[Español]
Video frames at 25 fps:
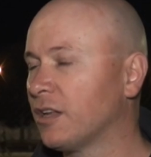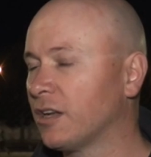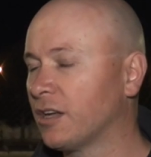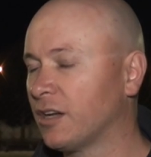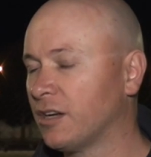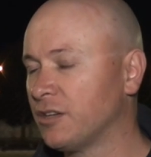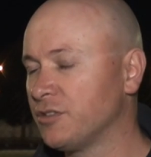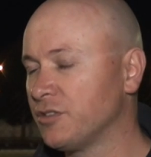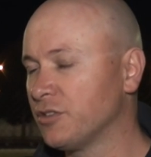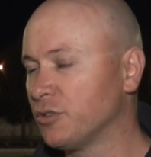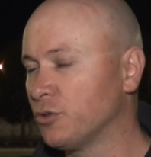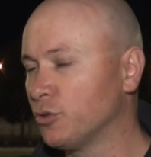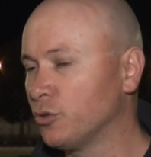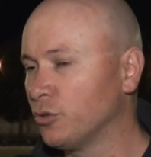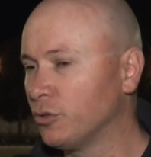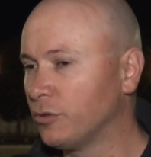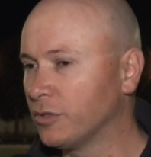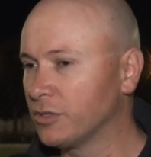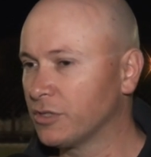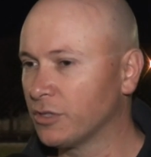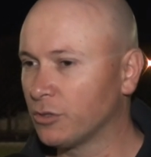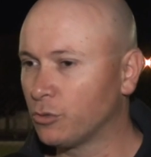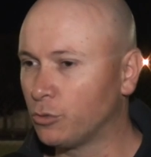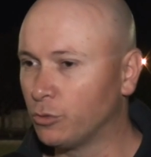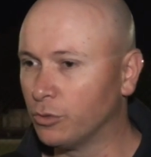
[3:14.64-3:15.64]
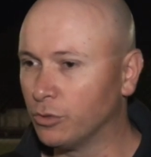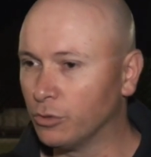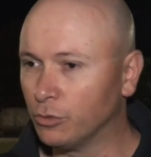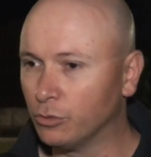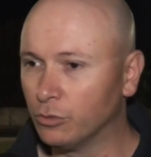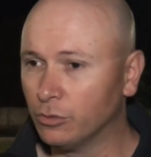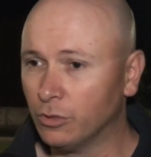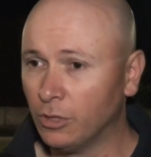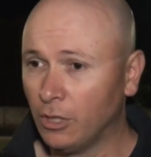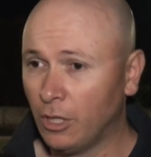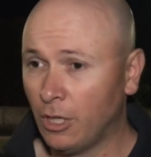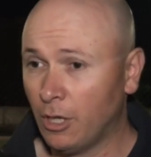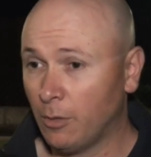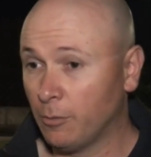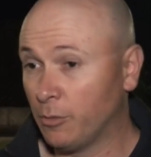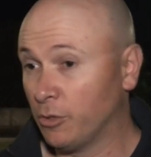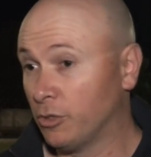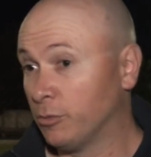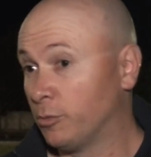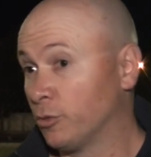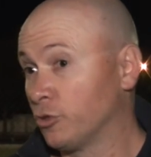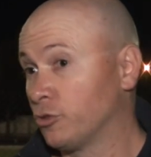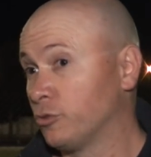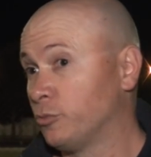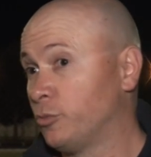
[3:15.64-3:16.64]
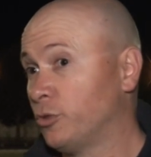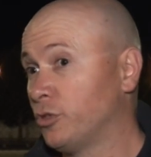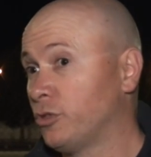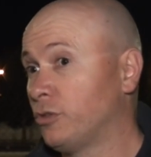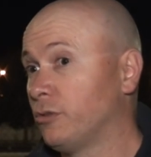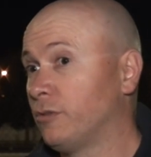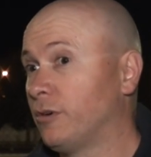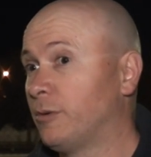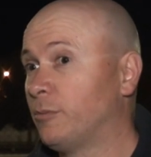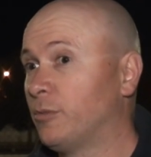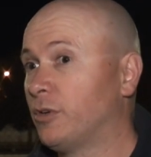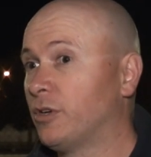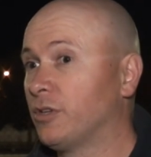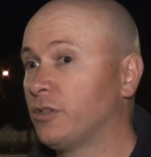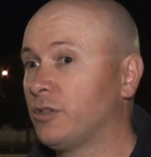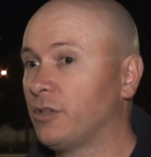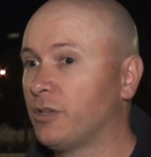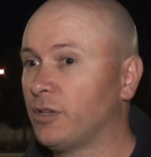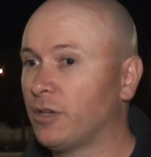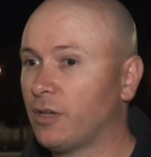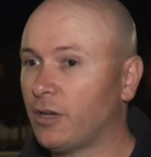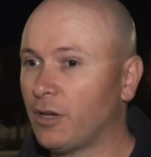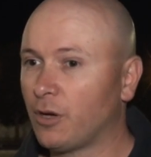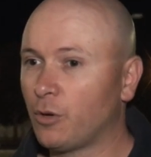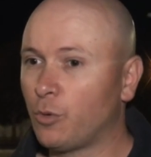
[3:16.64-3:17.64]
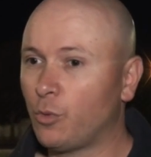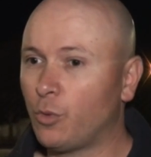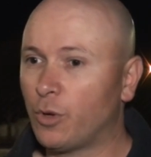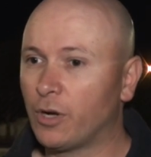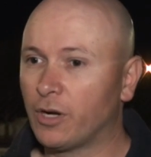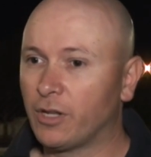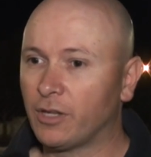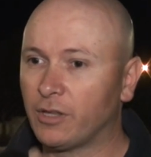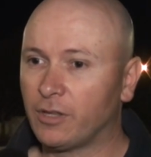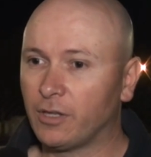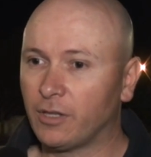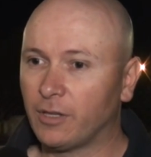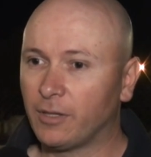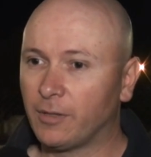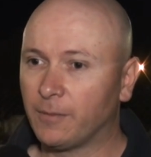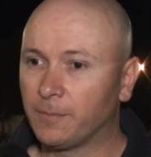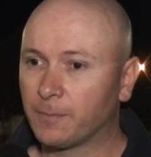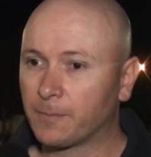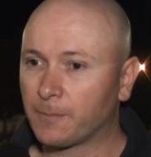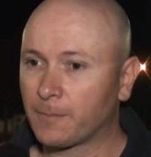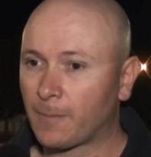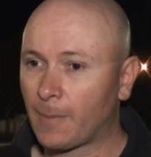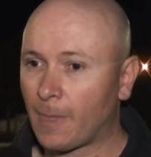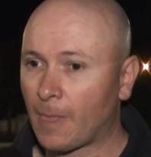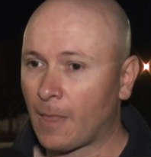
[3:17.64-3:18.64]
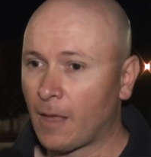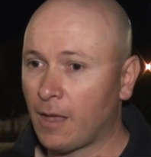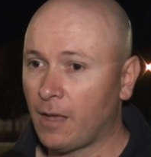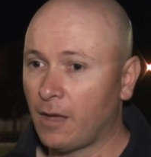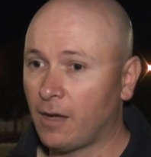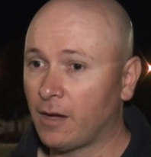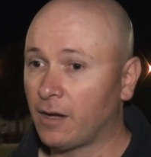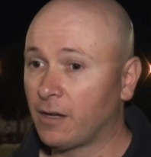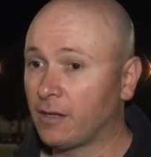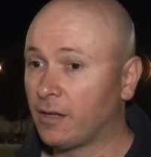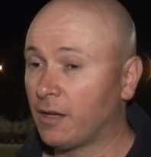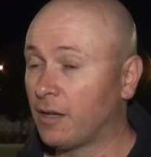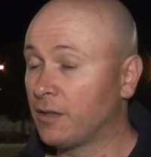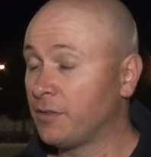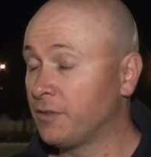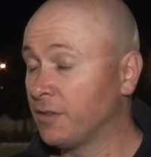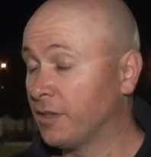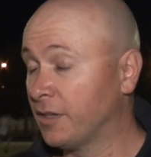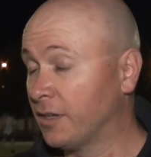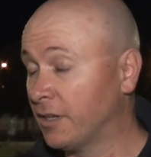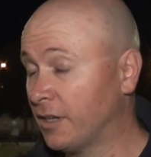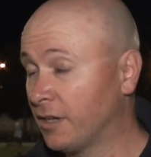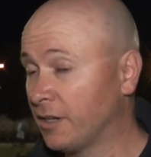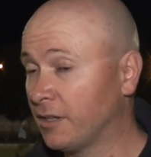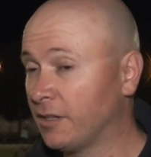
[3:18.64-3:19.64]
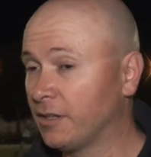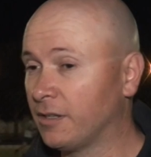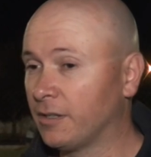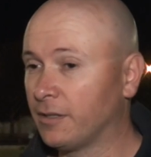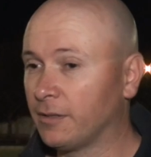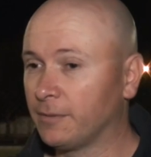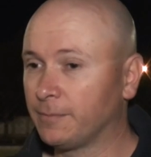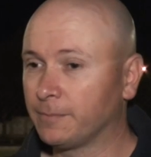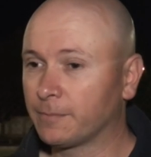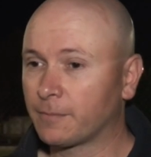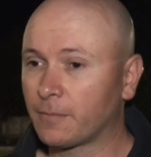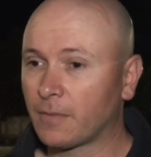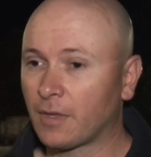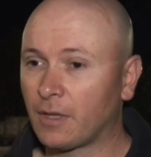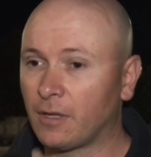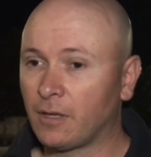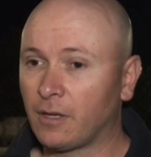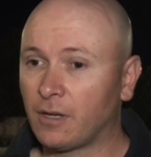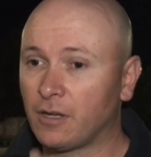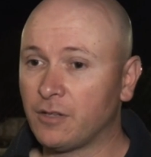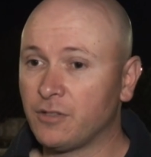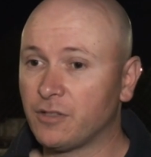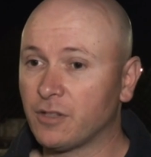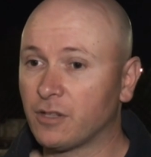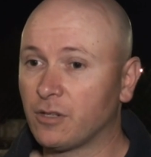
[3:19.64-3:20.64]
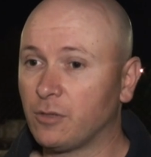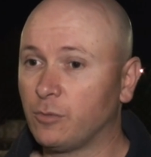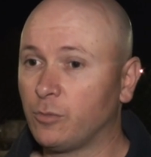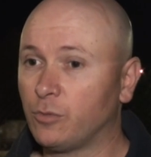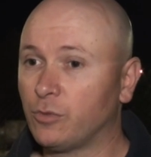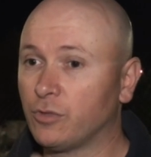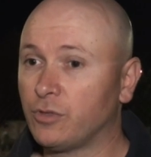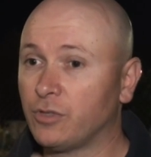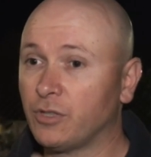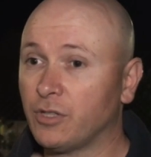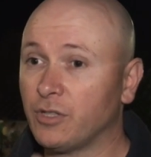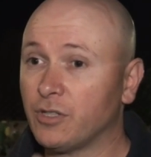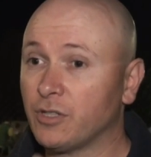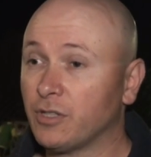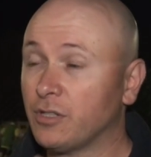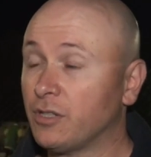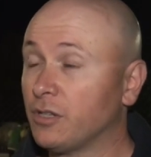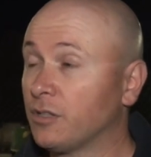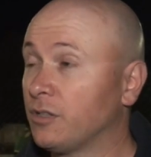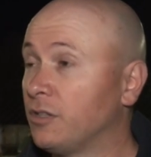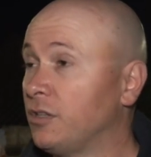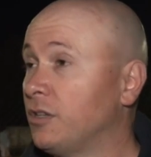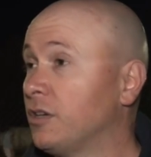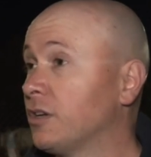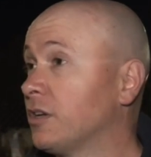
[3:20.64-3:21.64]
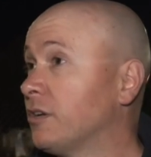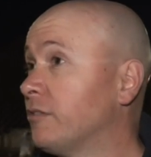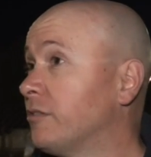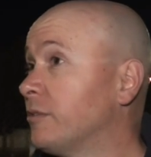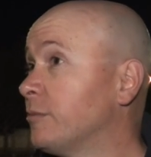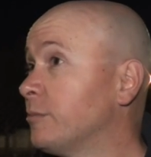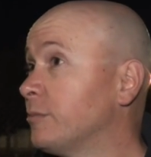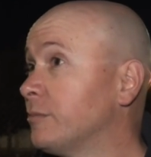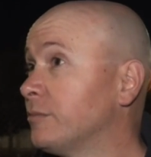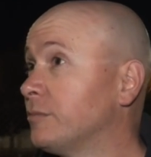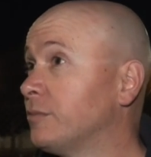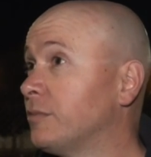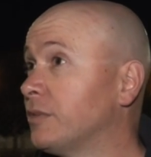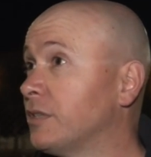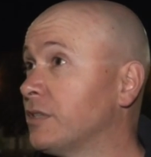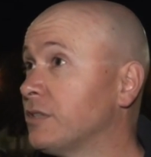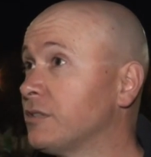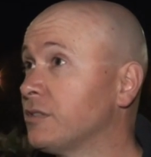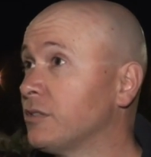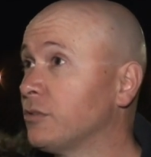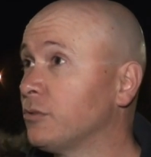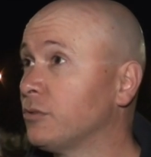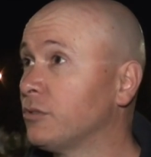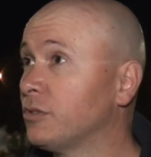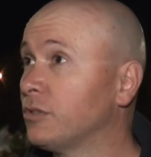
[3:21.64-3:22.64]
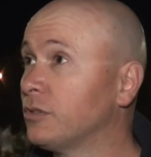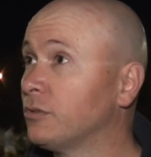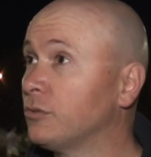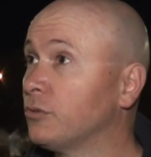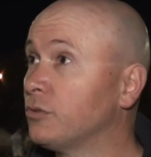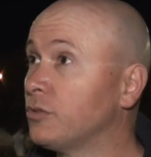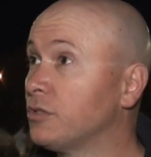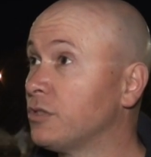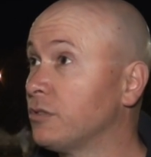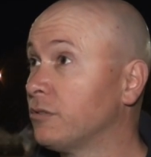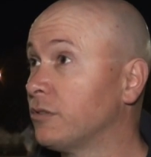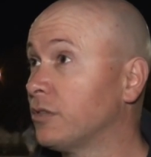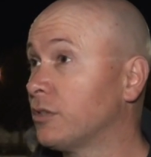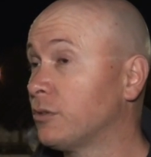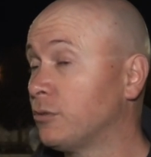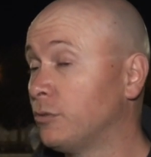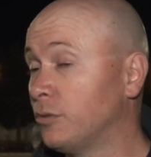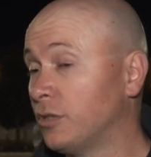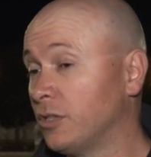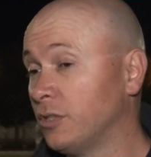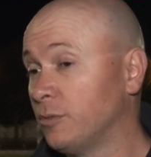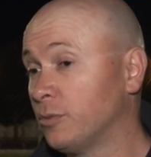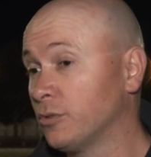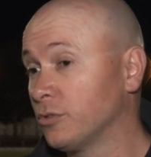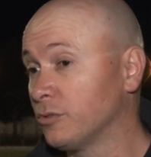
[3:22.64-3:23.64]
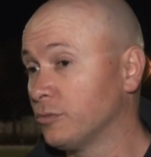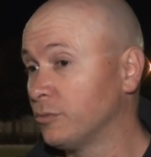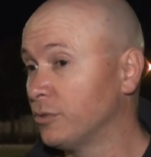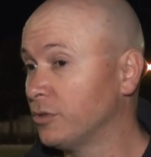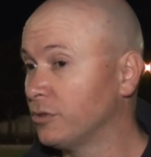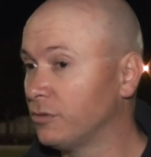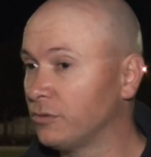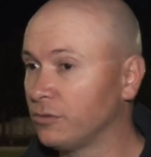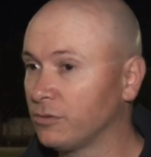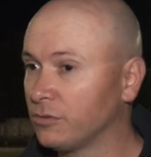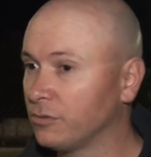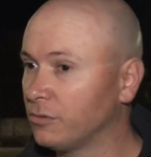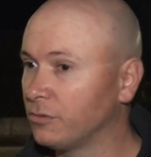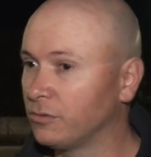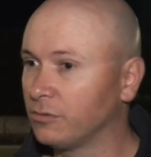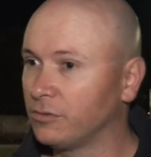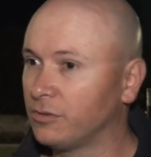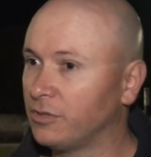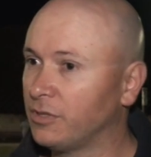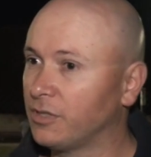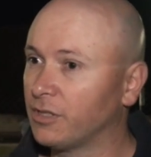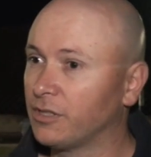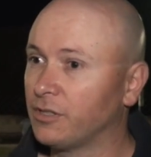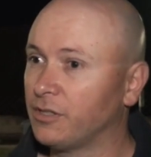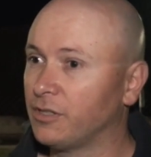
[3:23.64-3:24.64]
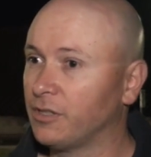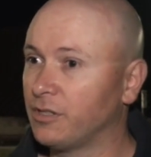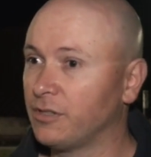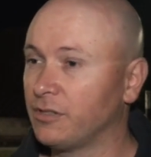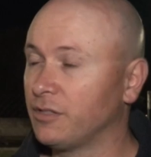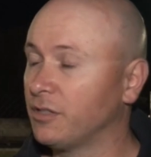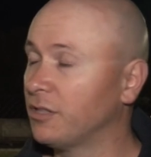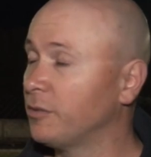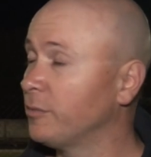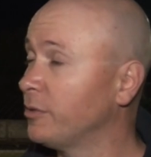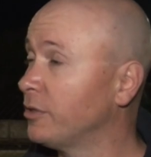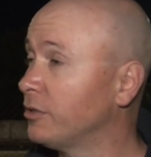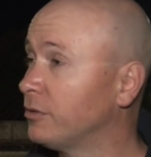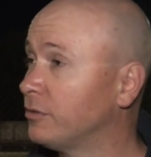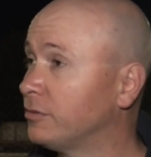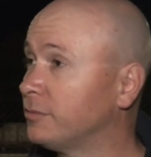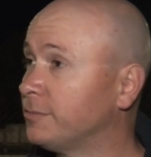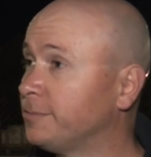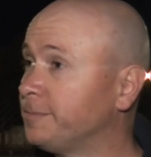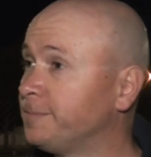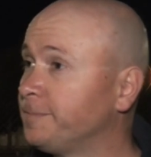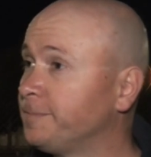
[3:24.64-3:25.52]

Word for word: a la cancha, y todo va a ser juventud, pero por supuesto vamos a, jugar, este, a entrenar en, canchas como Estrella y Artigas, que van, a ser donde, se van a jugar y por supuesto eso tienen que tener entrenamiento.